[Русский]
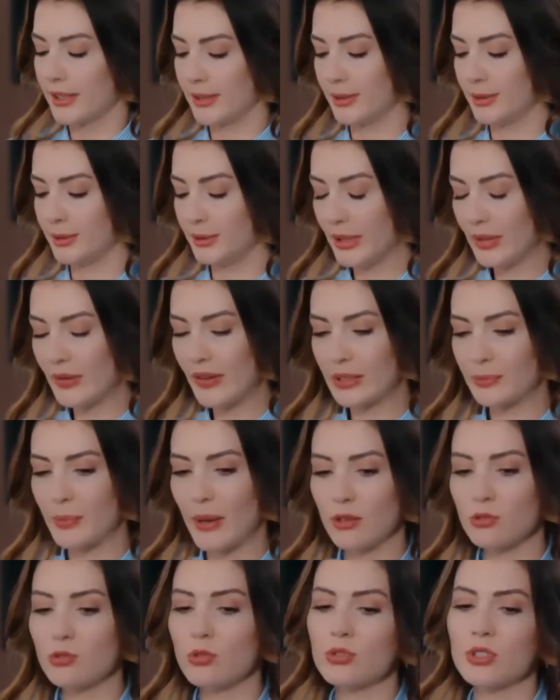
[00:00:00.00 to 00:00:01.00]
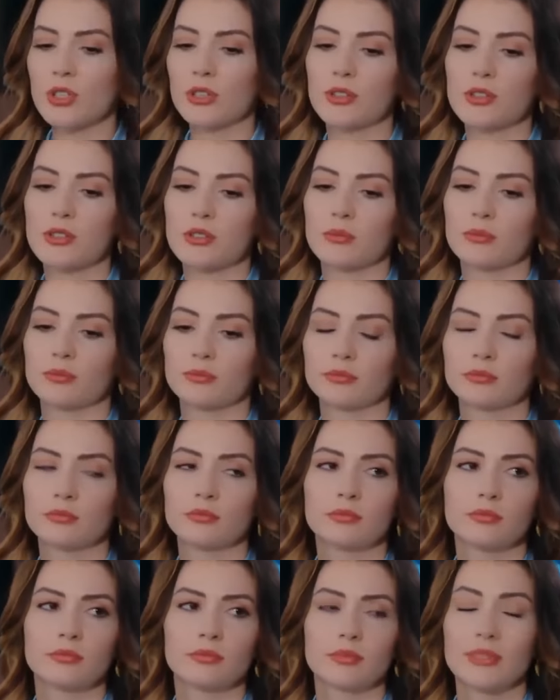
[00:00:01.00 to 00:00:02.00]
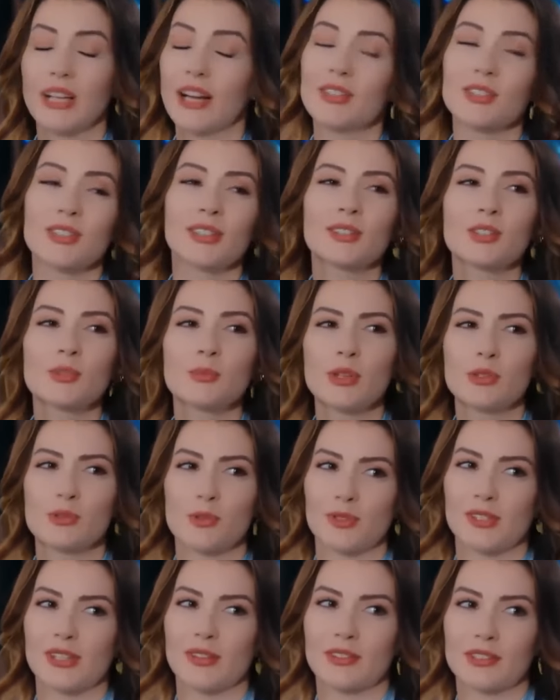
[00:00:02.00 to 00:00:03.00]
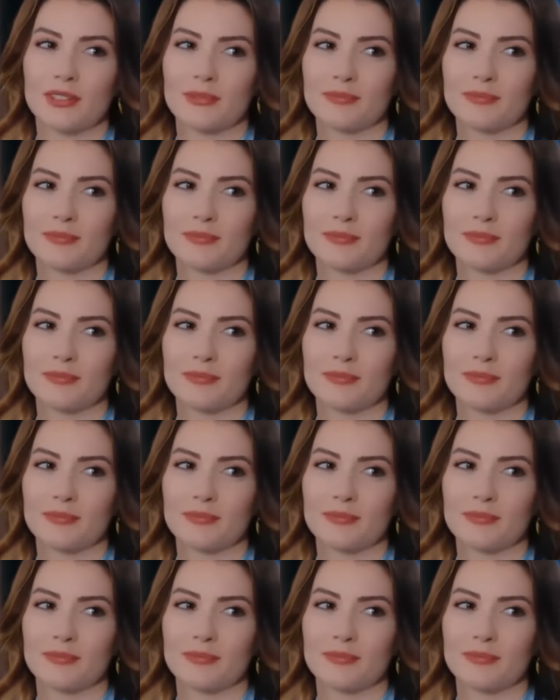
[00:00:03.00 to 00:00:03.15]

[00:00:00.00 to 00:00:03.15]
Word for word: Да, я люблю работать. Я много работала.